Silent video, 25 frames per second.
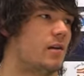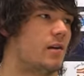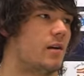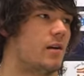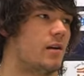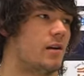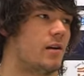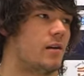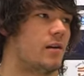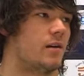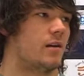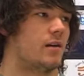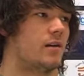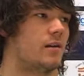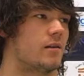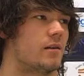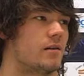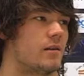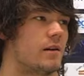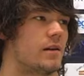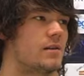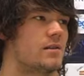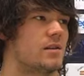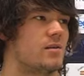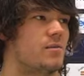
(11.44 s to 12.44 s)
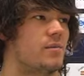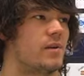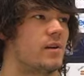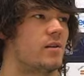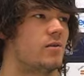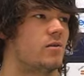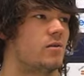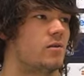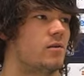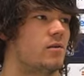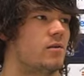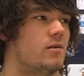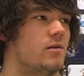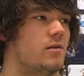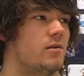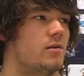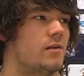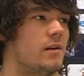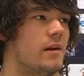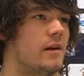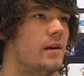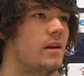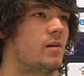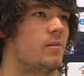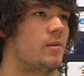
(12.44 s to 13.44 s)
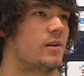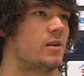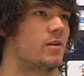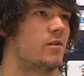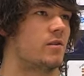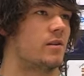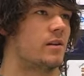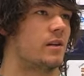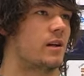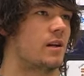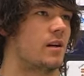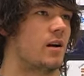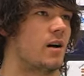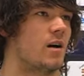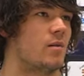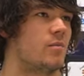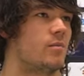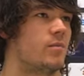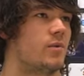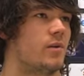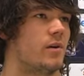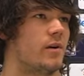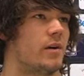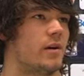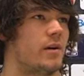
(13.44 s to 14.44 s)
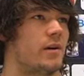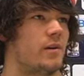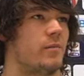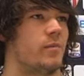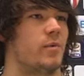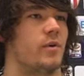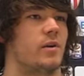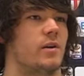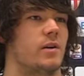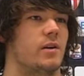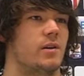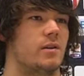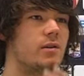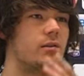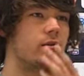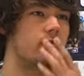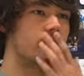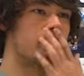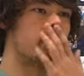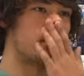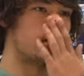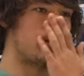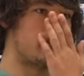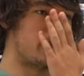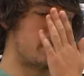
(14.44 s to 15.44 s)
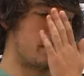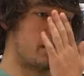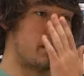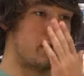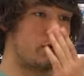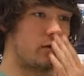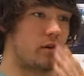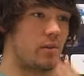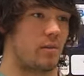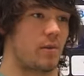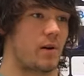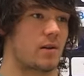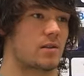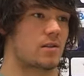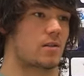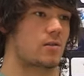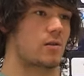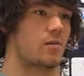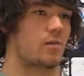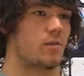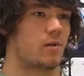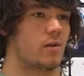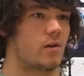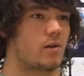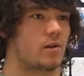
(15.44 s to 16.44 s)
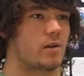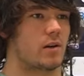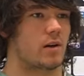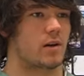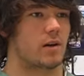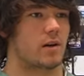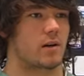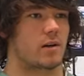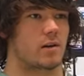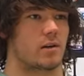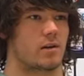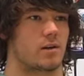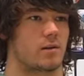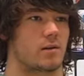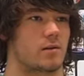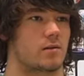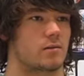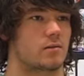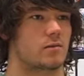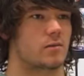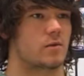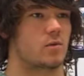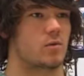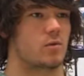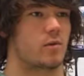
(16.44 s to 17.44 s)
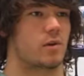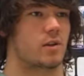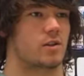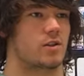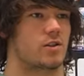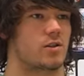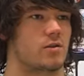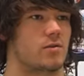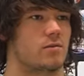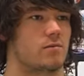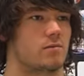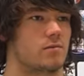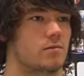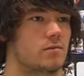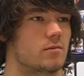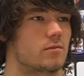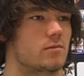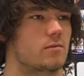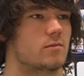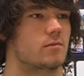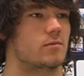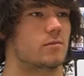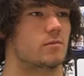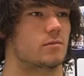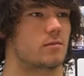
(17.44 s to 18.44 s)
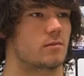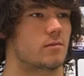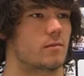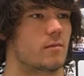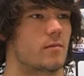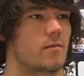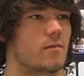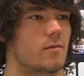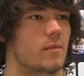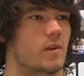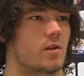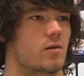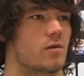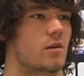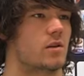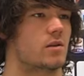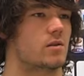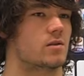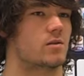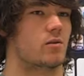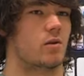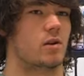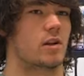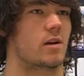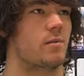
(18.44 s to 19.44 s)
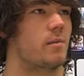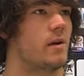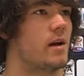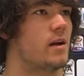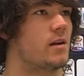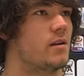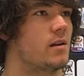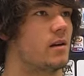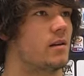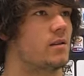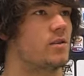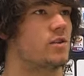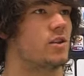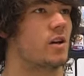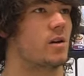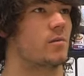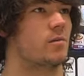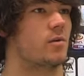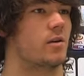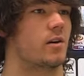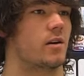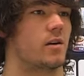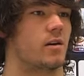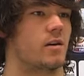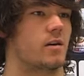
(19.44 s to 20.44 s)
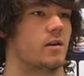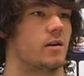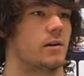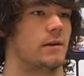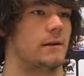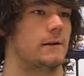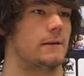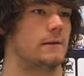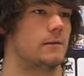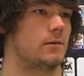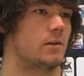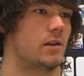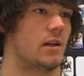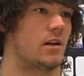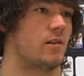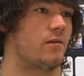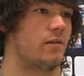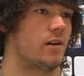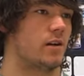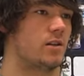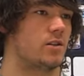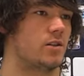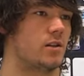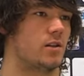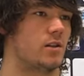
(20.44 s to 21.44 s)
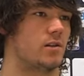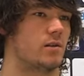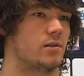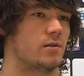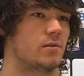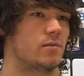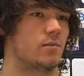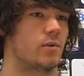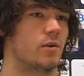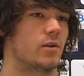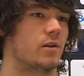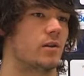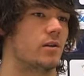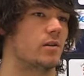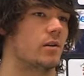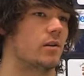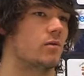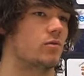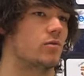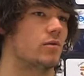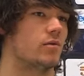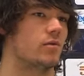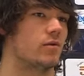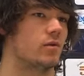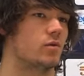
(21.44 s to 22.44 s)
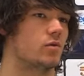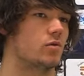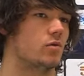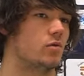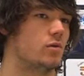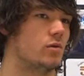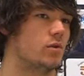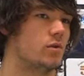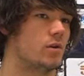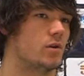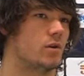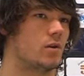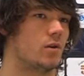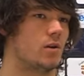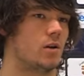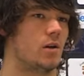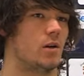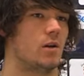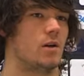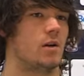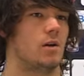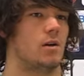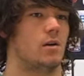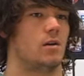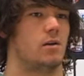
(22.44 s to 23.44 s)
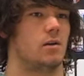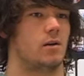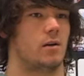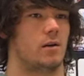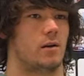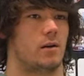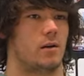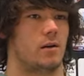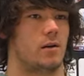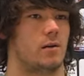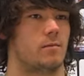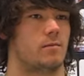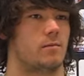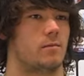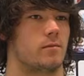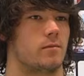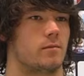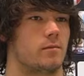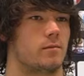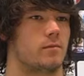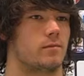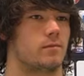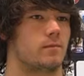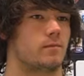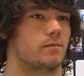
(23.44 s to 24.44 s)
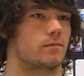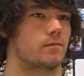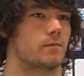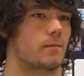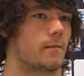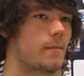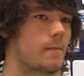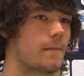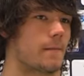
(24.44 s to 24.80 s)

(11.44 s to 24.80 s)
eh, era sempre lei la padrona del campo e poi venire in una piazza come Bologna che comunque una squadra media diciamo che non era facile, poi da un infortunio ehm,